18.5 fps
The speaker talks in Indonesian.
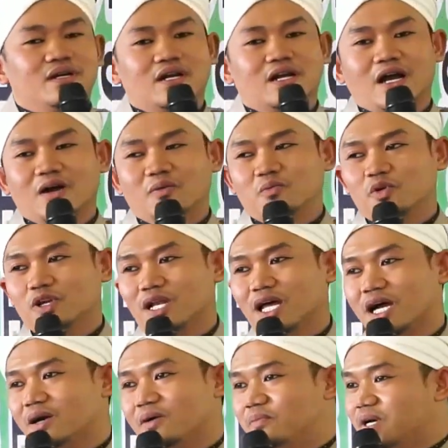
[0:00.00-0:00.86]
Ka'bul
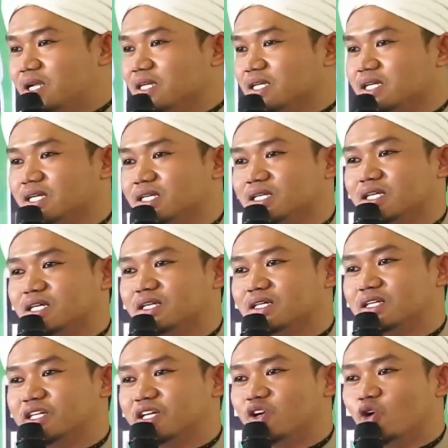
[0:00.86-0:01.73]
Ahbar
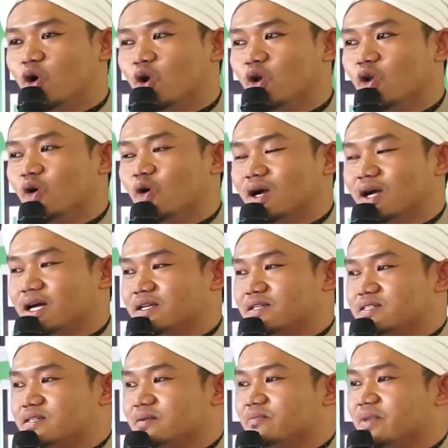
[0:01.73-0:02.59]
ini
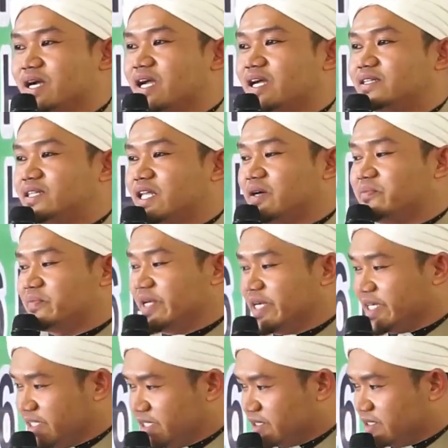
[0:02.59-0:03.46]
digolongkan sebagai
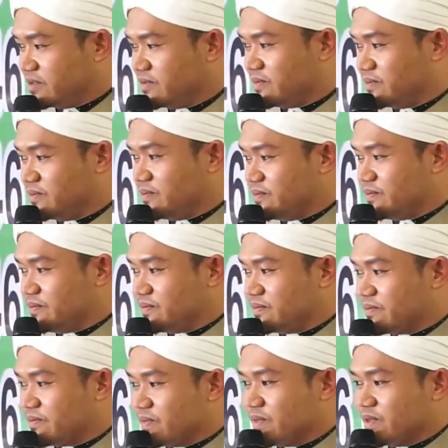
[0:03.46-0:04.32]
tabi'in
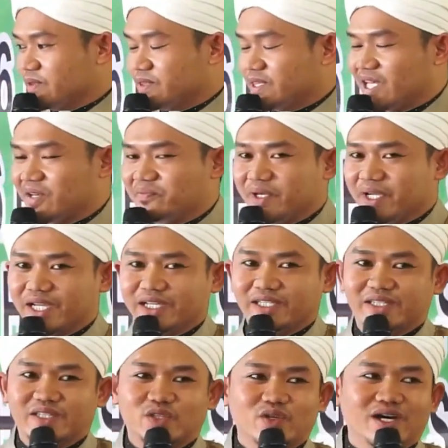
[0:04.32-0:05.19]

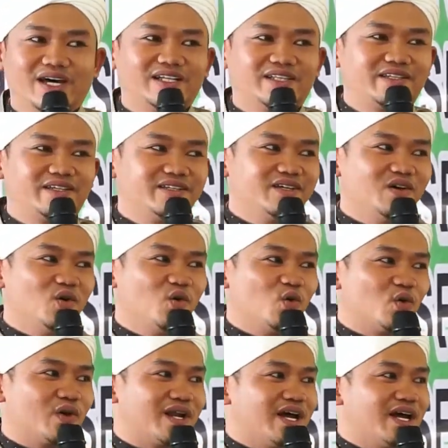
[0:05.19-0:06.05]
Tabi'in itu artinya
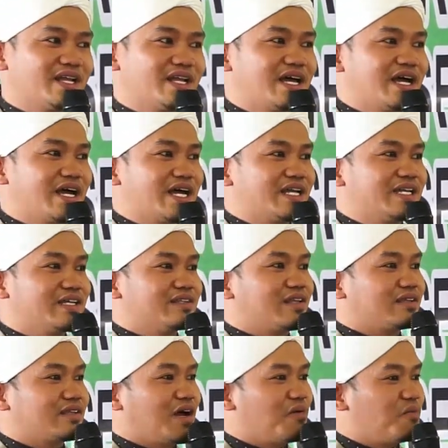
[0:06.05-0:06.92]
orang nang kada
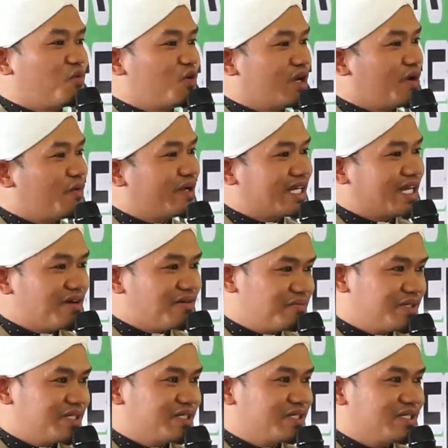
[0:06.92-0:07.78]
tatamu lawan
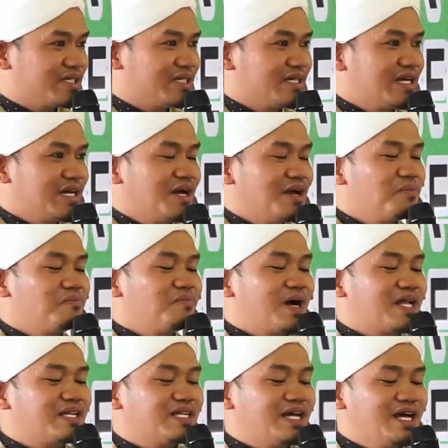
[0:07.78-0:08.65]
nabi
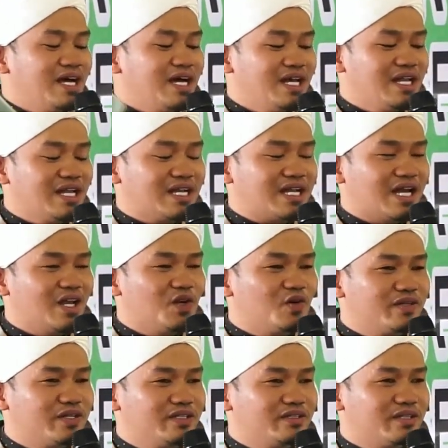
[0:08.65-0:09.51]
Padahal
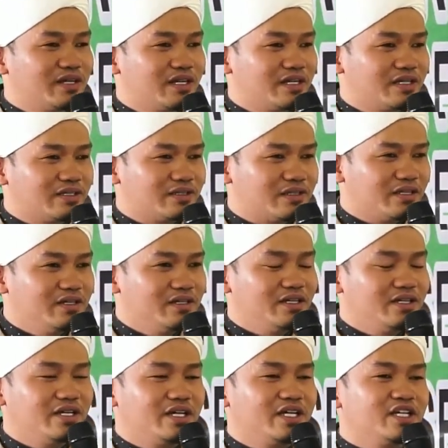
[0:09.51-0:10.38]
kalau
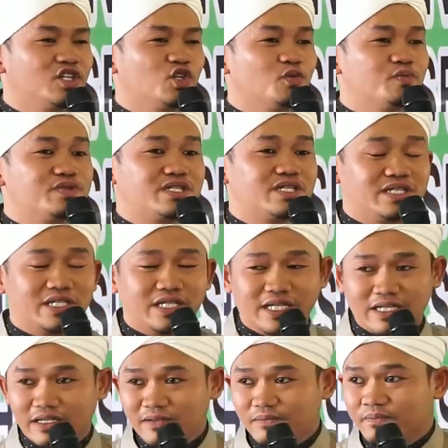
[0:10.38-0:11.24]
diteliti hidup
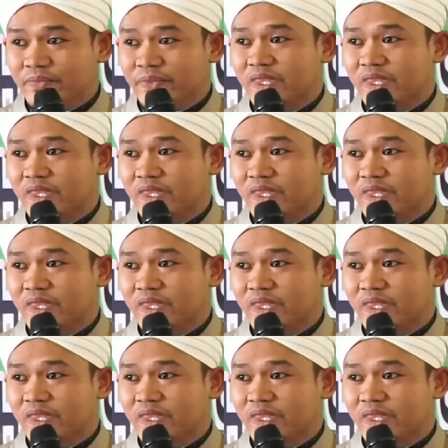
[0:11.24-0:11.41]
Sidin,